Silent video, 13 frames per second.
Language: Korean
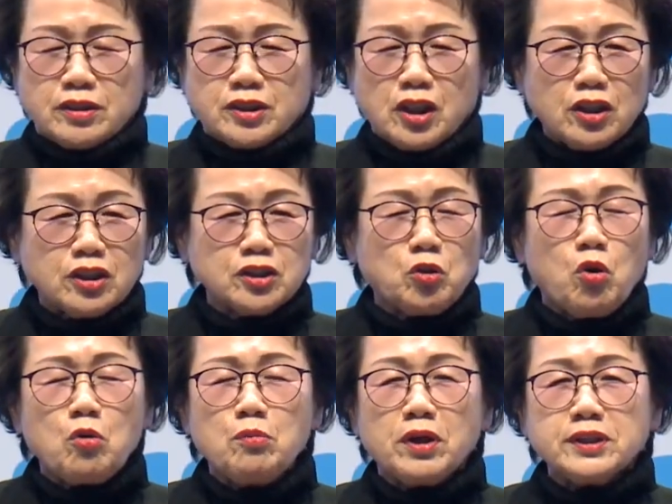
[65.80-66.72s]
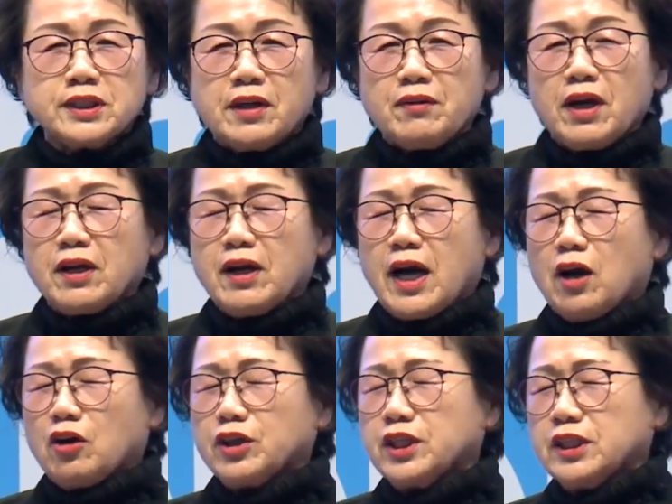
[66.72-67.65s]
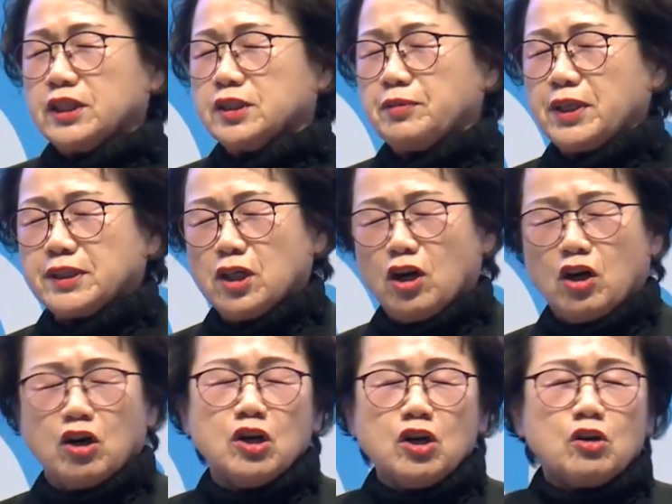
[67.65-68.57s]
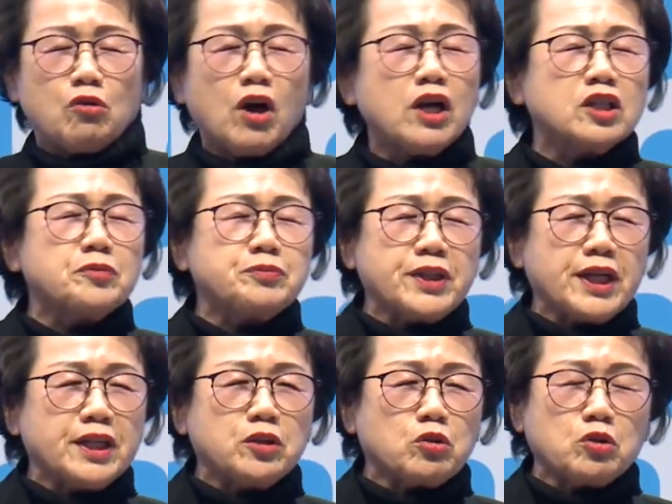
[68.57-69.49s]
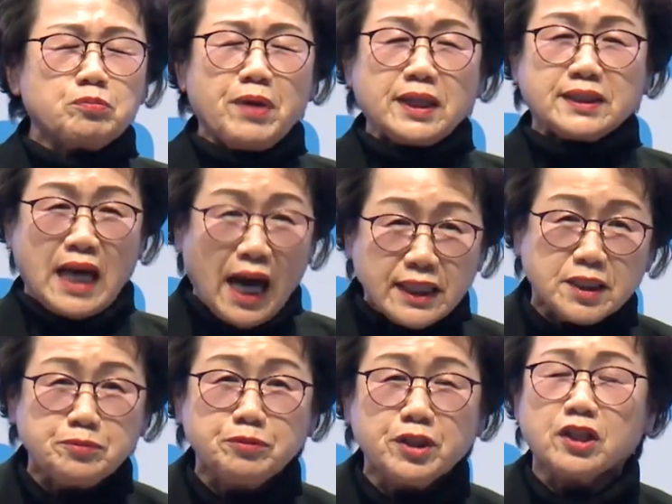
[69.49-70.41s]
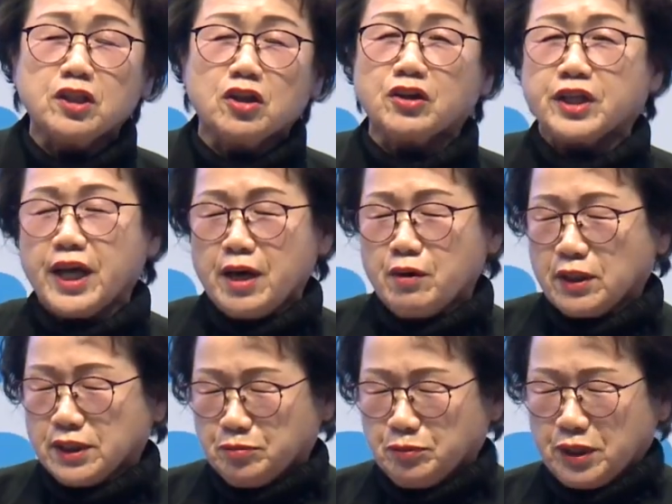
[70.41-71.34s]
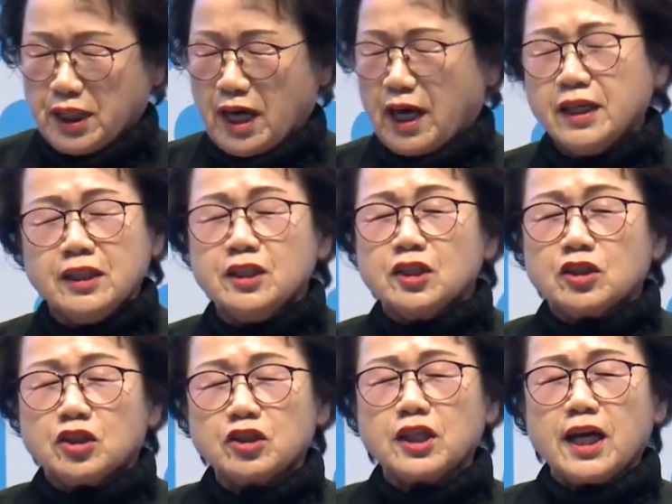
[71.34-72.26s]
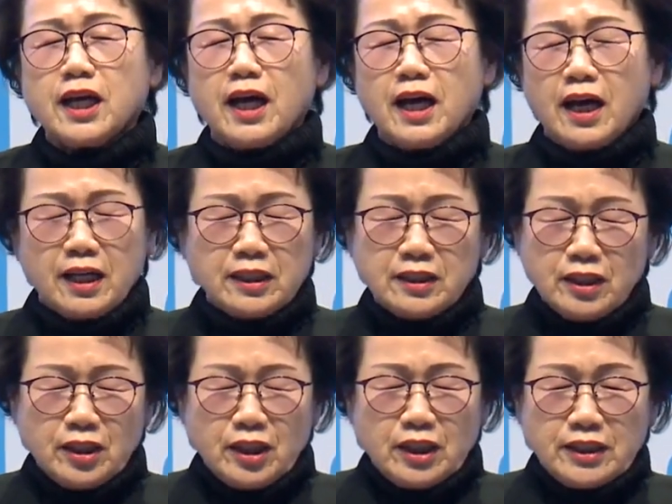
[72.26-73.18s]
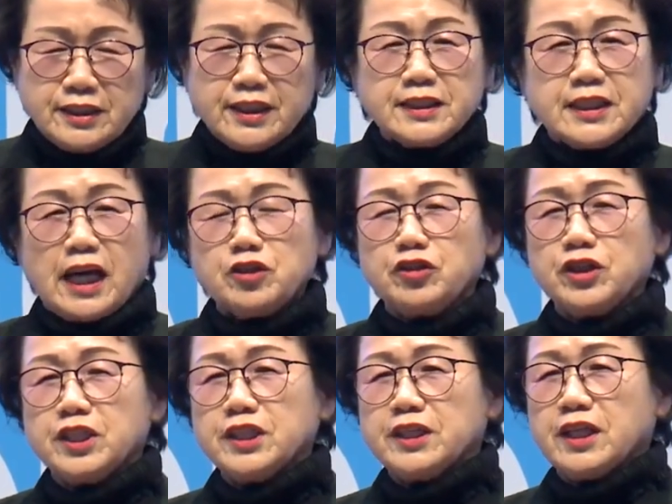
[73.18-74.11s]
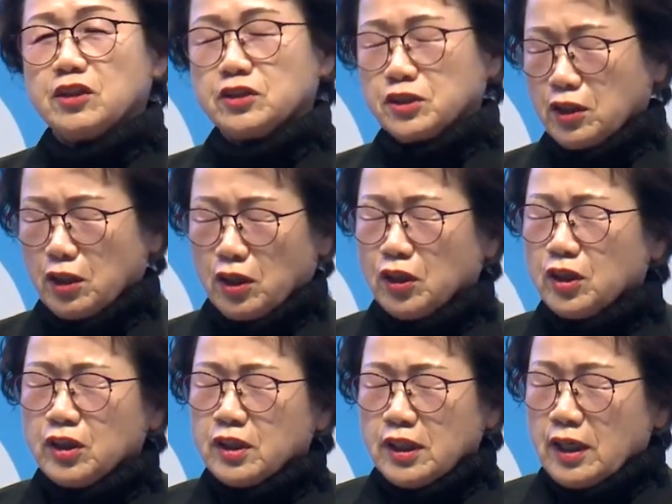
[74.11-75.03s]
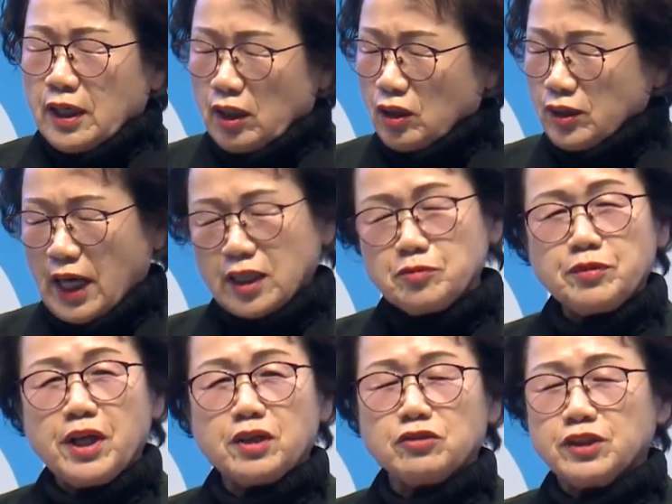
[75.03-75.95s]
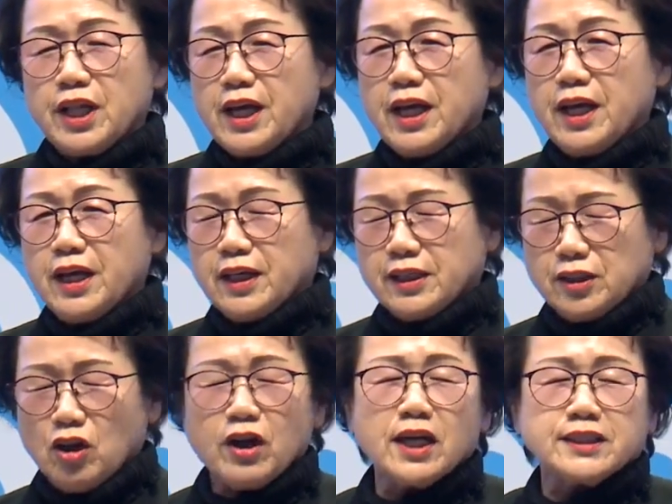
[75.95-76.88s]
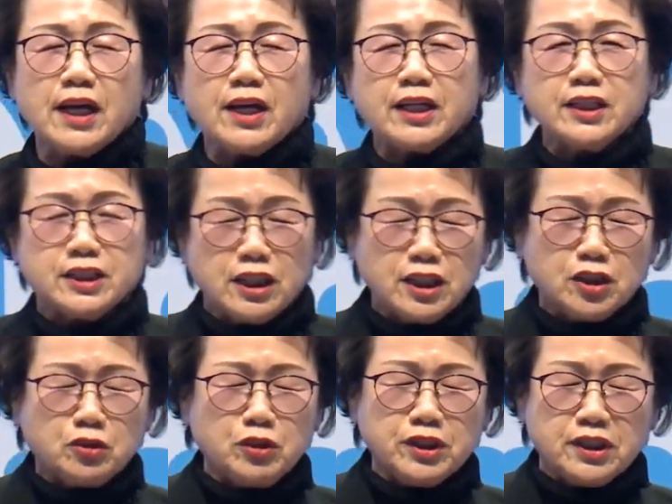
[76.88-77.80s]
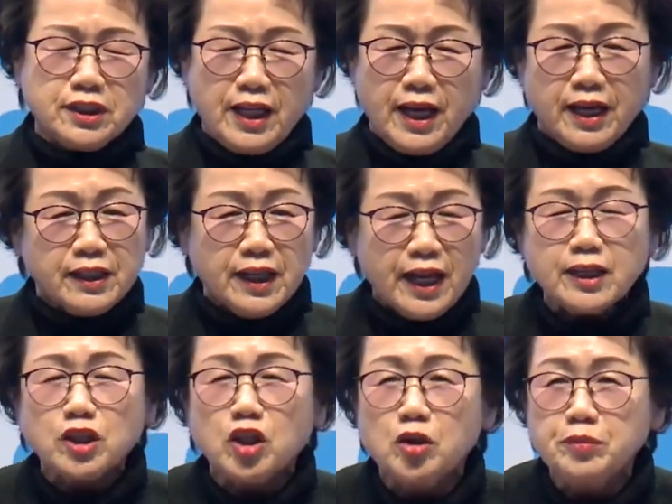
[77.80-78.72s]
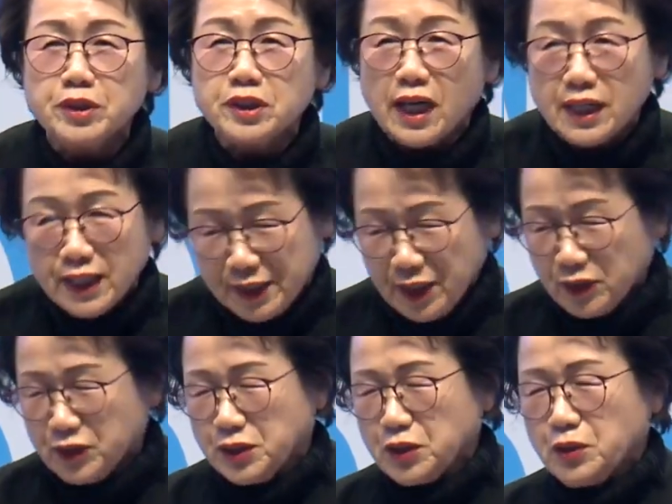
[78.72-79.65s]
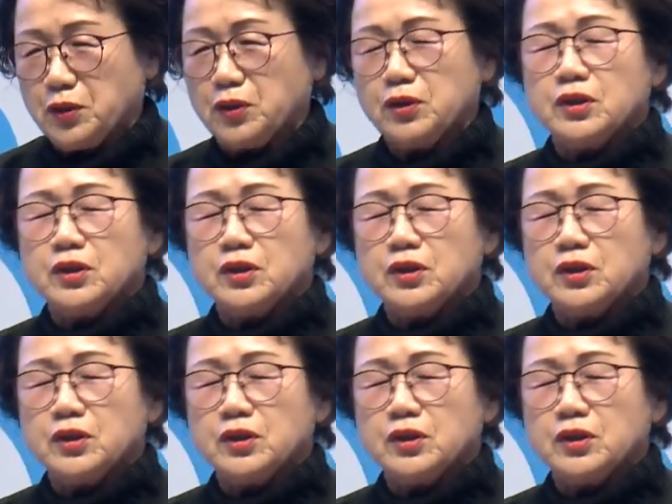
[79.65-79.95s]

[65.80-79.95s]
저는 공무원 생활과 어린이집에서 월급쟁이 노릇만 40년을 넘게 해왔습니다. 그러다가 이제 자유인이 되어서 어, 나름대로 내 여가 생활을 즐기고 있는데 애터미를 알게 되었죠.